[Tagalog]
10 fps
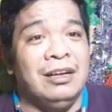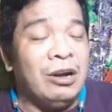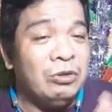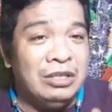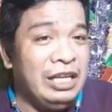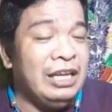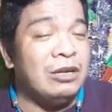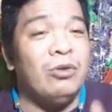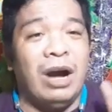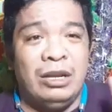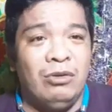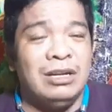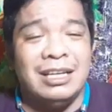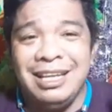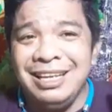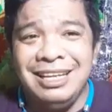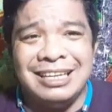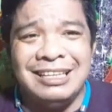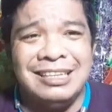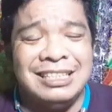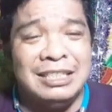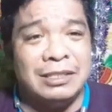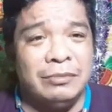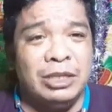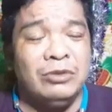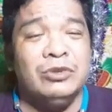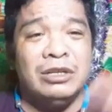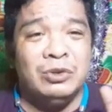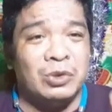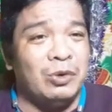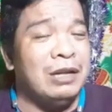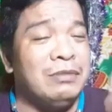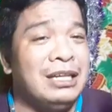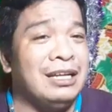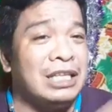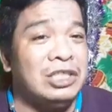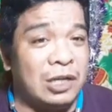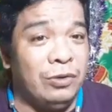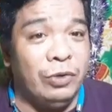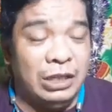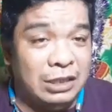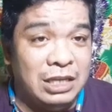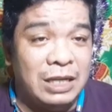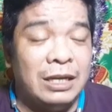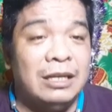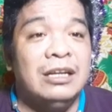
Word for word: Kundi kung anong nakikita natin sa video na gustuhan man natin siya o hindi,